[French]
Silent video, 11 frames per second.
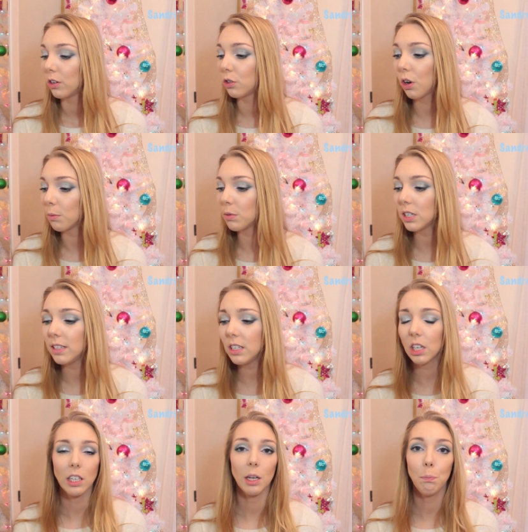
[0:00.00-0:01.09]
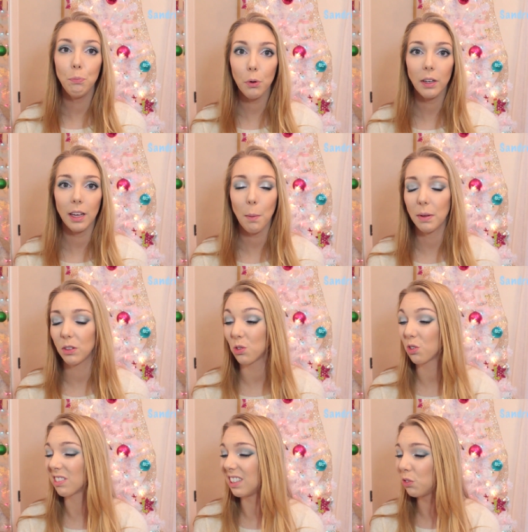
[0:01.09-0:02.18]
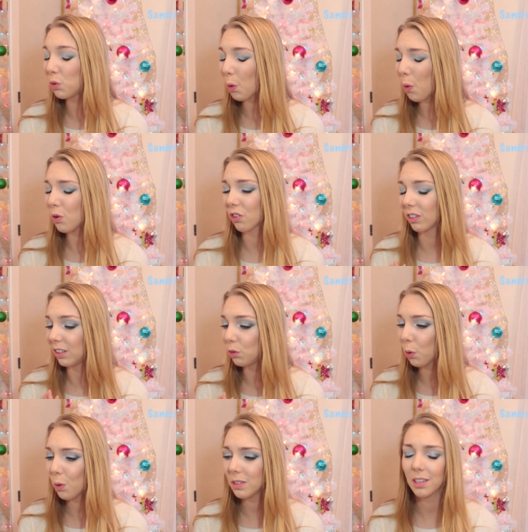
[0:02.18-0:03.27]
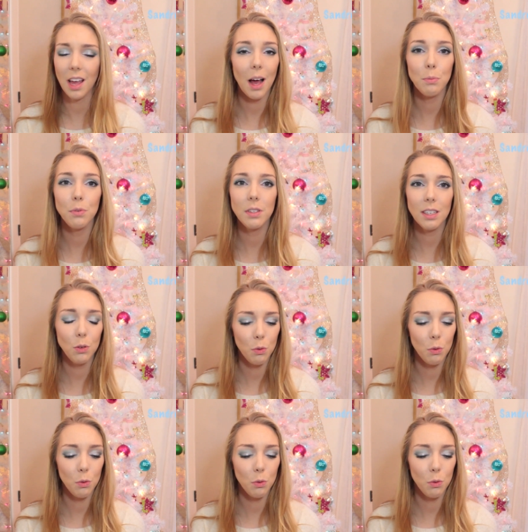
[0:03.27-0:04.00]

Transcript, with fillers: Je, comme j'ai dit, j'achète plus rien parce que j'en ai trop, j'en ai trop, c'est abusé,